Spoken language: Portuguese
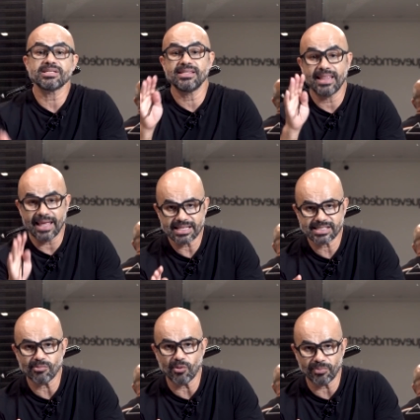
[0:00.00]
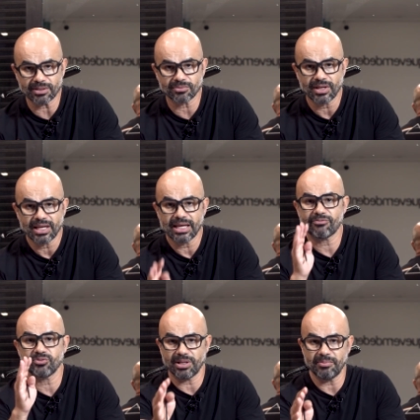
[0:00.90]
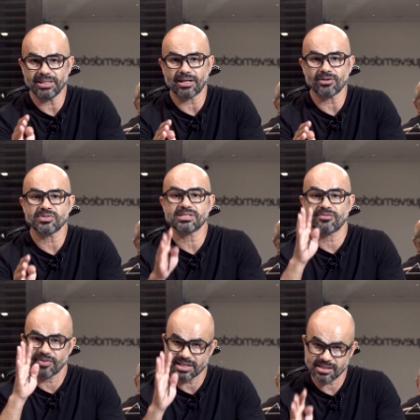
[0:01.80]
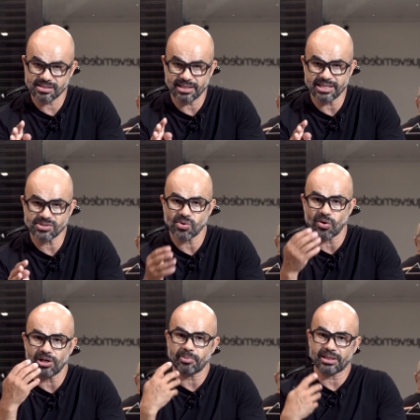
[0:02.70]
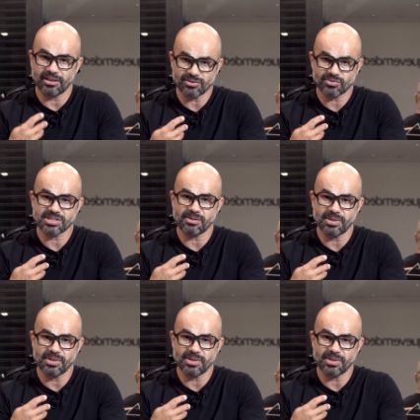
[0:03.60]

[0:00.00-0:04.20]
Mas nesse momento é fundamental que você faça silêncio, olhe para dentro de você